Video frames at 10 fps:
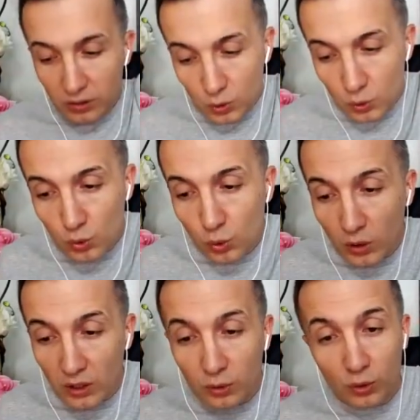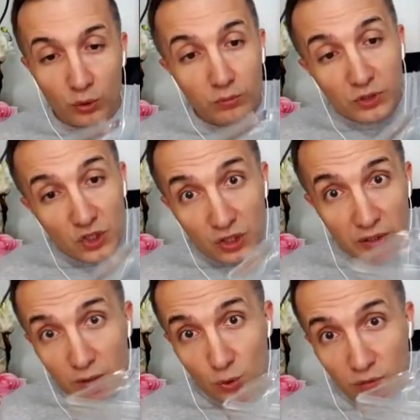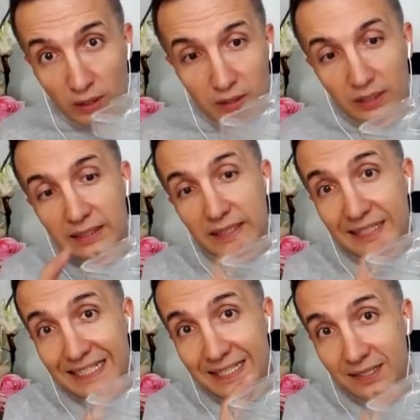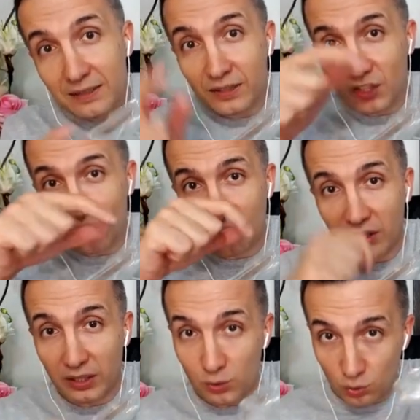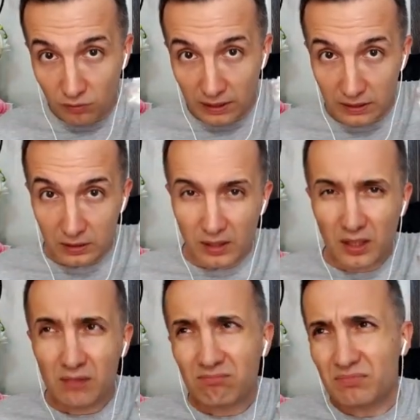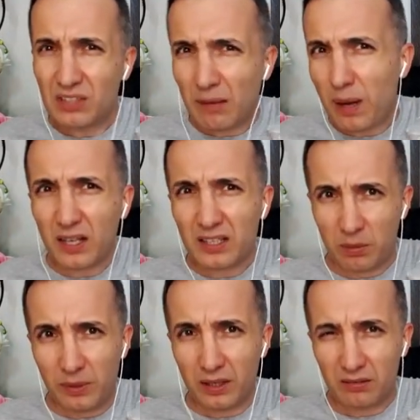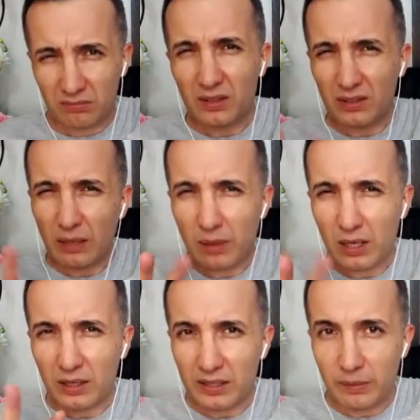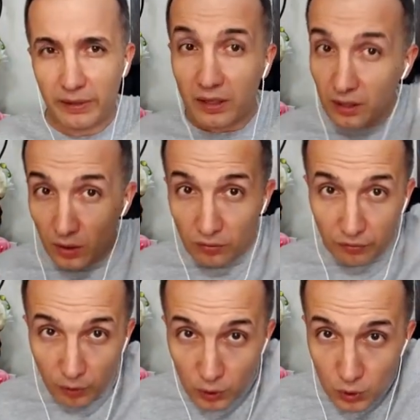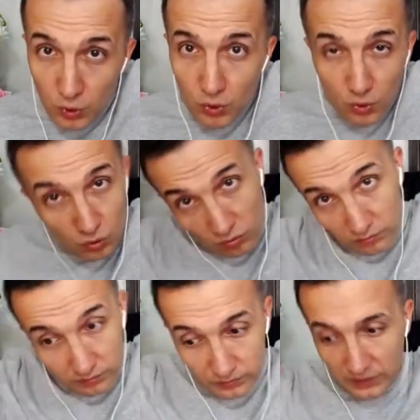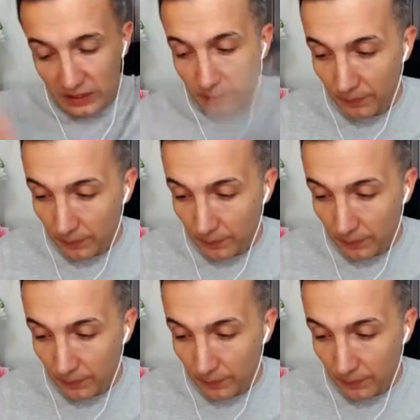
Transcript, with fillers: Suyu alıyorum. İçinde su var. Tasın içinde su var. Tabak gibi. Tabak gibi. Foş gibi.